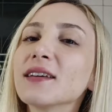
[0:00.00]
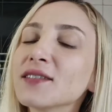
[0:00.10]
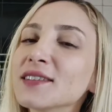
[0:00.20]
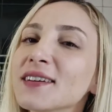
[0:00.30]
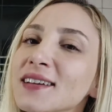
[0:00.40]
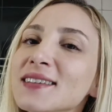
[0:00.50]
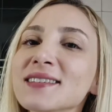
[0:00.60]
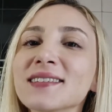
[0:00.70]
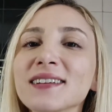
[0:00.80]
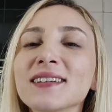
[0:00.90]
Evet
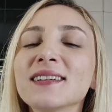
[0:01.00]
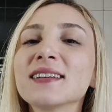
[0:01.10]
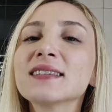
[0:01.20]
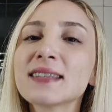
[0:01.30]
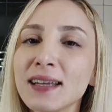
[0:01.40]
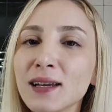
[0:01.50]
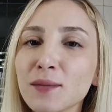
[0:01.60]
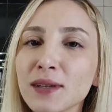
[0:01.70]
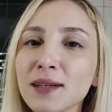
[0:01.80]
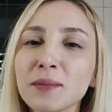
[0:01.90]
herkese tekrardan
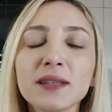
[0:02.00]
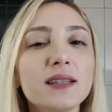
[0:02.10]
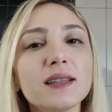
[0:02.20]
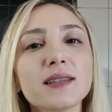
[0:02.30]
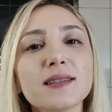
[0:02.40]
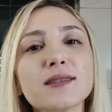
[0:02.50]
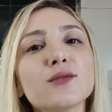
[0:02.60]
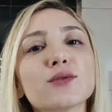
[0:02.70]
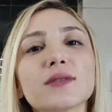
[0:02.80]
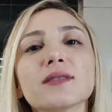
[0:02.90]
selamlar. Beni ilk kez
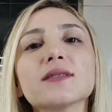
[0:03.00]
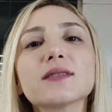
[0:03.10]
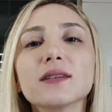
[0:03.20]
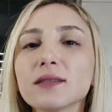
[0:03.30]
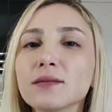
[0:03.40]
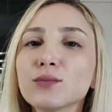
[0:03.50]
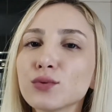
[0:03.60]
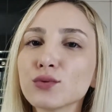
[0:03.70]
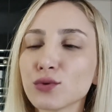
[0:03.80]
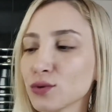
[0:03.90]
izliyorsanız adım
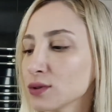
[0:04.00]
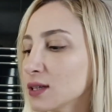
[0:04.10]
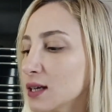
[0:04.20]
Burcu.